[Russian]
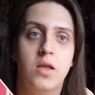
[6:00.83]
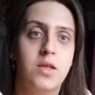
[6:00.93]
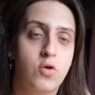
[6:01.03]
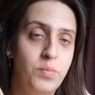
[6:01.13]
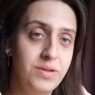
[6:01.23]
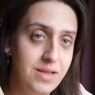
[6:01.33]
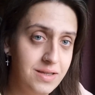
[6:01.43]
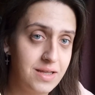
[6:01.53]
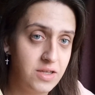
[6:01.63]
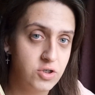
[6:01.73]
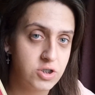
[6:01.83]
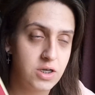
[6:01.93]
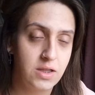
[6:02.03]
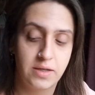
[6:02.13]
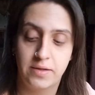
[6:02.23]
Я купил три такие
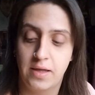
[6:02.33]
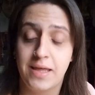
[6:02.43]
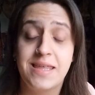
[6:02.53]
шоколадки.